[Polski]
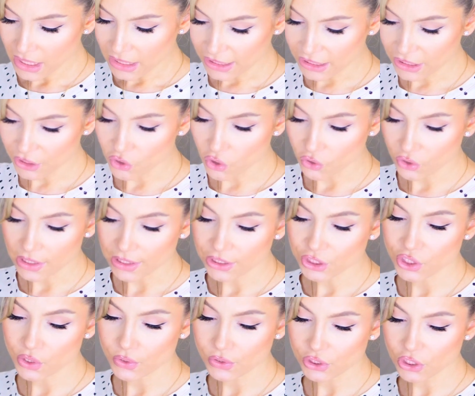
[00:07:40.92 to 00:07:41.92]
I do tej
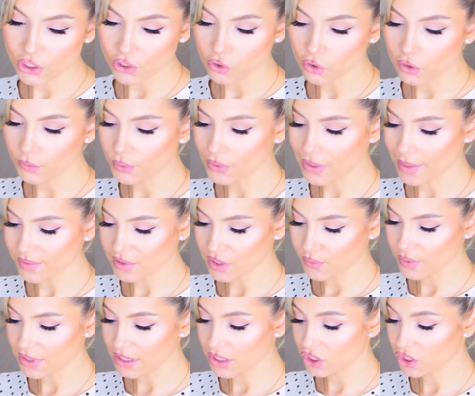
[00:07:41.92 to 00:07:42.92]
książki dokupiłam
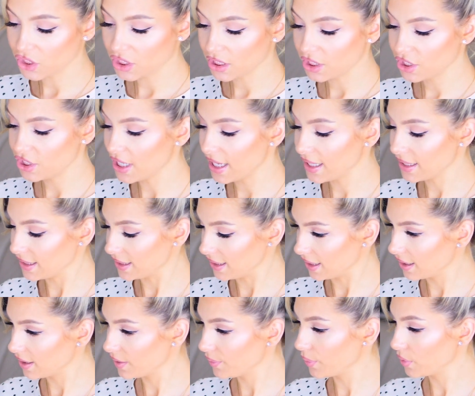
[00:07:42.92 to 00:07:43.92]
sobie jeszcze
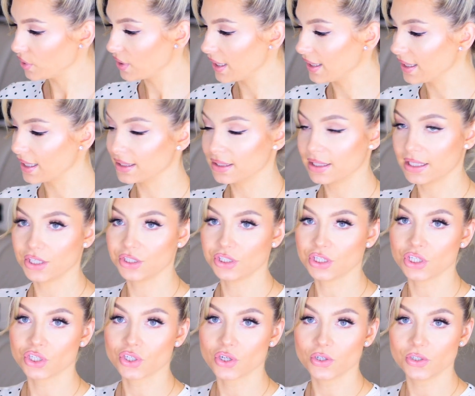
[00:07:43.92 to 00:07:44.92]
dziennik Potęga
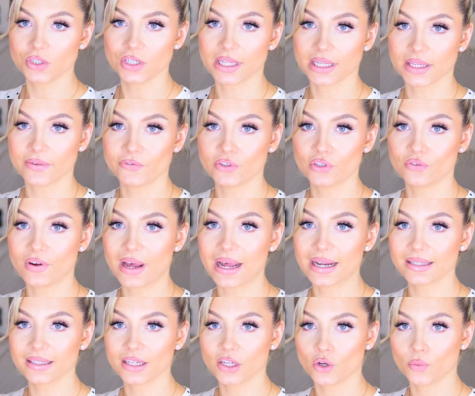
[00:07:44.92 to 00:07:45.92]
teraźniejszości, taki w
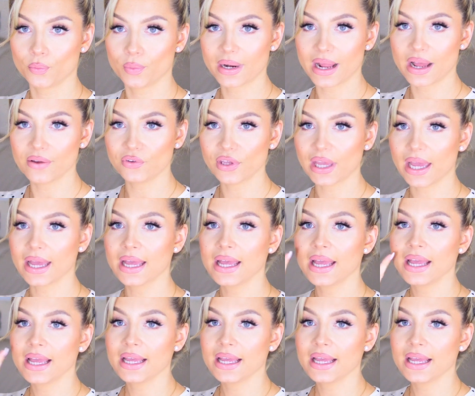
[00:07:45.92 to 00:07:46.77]
twardej oprawie.